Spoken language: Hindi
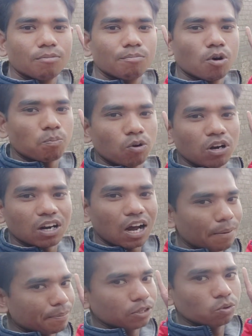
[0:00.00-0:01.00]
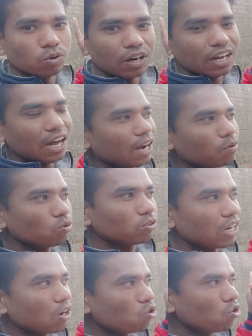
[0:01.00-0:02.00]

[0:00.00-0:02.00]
वो पुल काफी दूर है अगर वो गुंदा